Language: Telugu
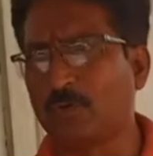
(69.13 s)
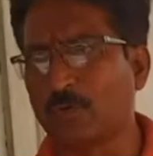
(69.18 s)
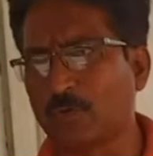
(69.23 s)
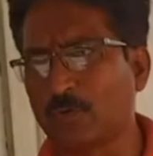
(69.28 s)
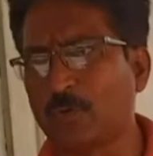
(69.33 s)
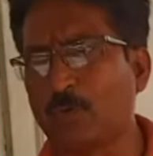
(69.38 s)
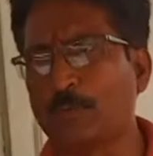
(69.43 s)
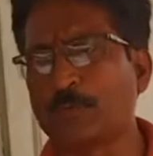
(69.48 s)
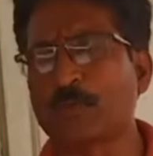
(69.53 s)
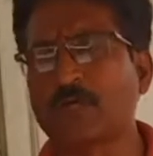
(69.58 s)

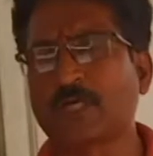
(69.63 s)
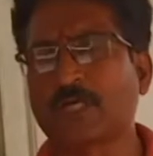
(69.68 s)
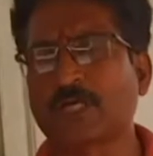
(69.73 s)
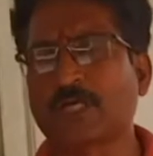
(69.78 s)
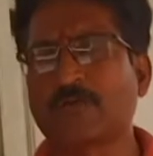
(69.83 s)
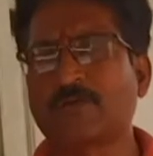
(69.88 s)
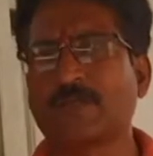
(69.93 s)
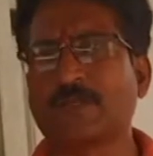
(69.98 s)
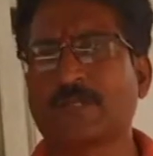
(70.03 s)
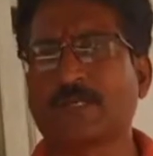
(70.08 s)
ఒక
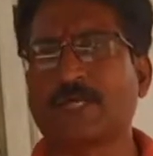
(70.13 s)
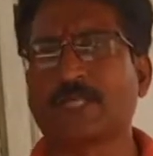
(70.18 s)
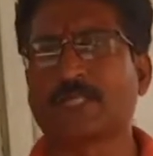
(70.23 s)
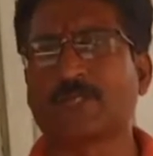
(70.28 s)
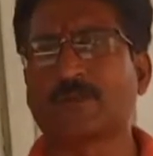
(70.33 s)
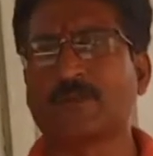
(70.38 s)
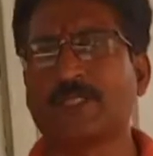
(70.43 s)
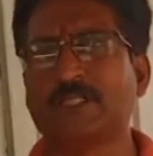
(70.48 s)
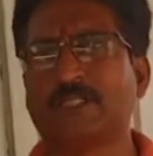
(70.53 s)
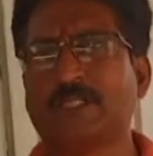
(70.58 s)
ఉపయోగకరమైన
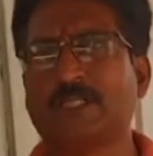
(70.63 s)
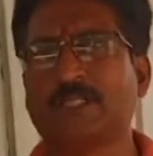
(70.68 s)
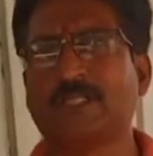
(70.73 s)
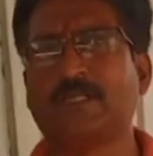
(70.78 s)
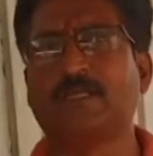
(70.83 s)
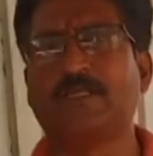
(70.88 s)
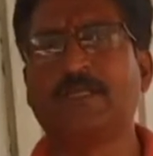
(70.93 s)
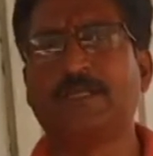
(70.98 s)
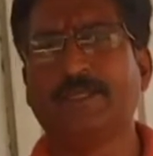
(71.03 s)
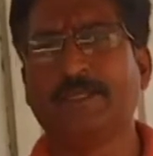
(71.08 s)
కార్యక్రమాలు
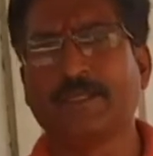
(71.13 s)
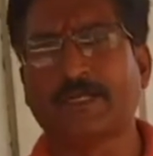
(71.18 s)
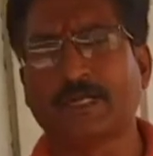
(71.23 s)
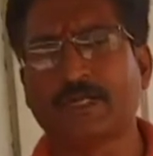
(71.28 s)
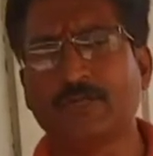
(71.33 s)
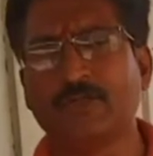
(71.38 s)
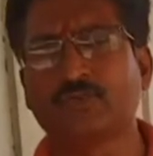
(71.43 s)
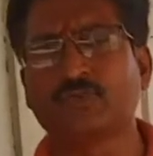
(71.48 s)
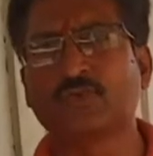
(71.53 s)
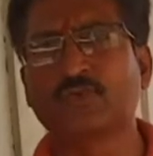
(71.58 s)
జరిగి
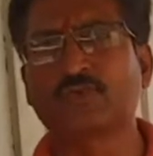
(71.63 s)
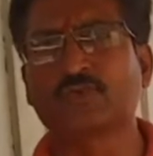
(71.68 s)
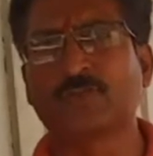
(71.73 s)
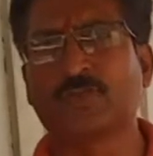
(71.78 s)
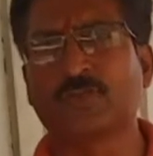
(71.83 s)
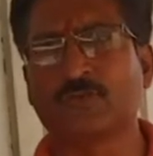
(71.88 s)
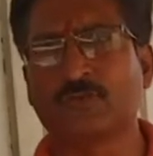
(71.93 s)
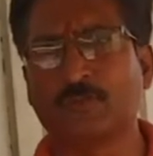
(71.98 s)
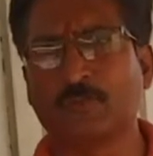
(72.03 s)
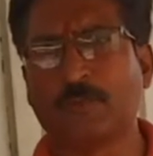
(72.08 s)
ఇక్కడ
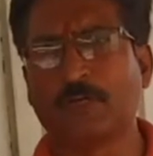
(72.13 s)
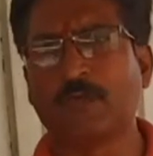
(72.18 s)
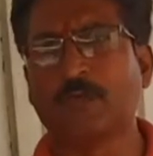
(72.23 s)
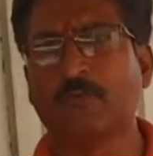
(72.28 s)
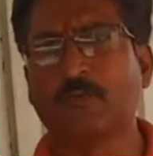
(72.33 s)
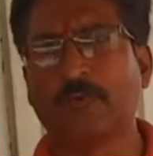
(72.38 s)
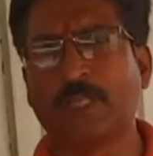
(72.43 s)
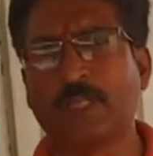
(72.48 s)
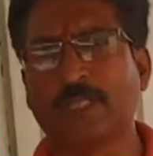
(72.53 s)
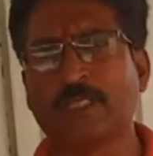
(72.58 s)
నివసిస్తున్నటువంటి
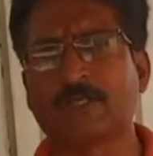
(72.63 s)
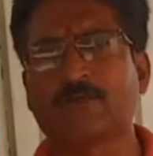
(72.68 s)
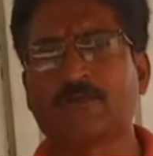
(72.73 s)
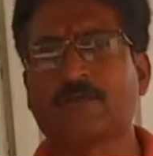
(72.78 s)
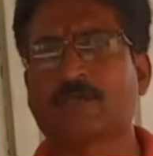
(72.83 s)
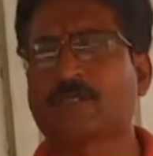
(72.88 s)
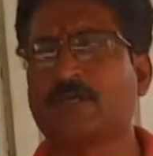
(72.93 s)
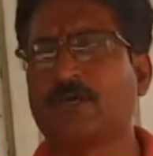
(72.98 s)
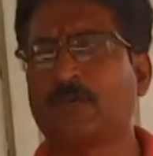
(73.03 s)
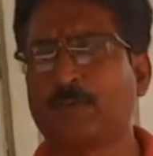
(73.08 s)
బరువు బలహీన
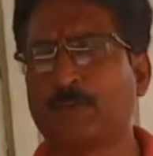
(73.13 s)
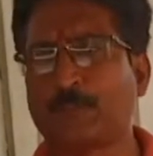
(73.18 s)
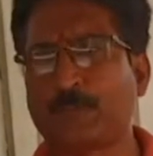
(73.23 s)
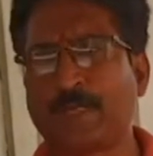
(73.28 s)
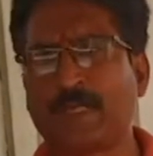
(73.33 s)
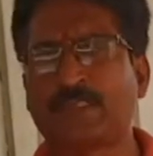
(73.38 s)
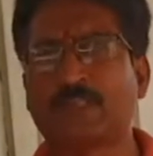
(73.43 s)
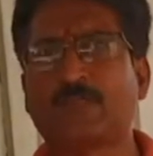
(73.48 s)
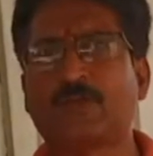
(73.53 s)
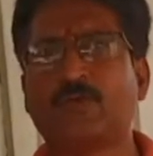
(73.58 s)
వర్గాలు
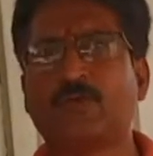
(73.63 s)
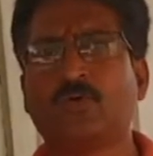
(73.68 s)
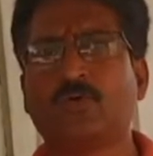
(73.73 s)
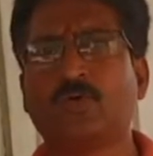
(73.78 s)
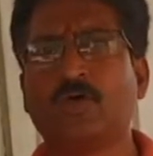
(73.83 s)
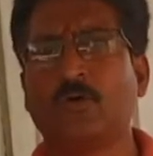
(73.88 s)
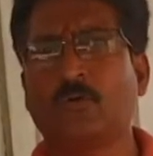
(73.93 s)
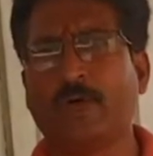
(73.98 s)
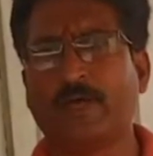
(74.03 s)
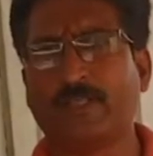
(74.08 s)
పేదలు
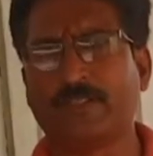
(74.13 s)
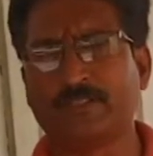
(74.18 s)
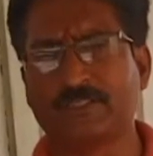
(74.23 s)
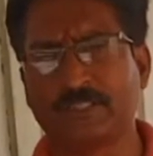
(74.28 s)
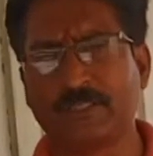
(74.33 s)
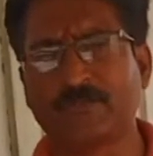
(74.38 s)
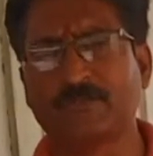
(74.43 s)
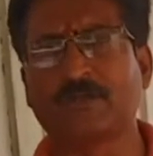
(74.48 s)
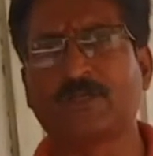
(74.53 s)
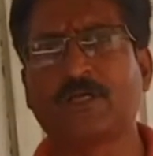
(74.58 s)
వారి
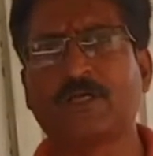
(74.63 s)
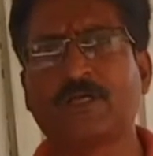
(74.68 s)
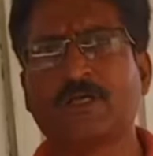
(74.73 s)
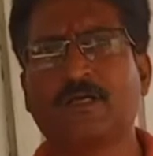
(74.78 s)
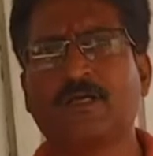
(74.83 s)
జీవన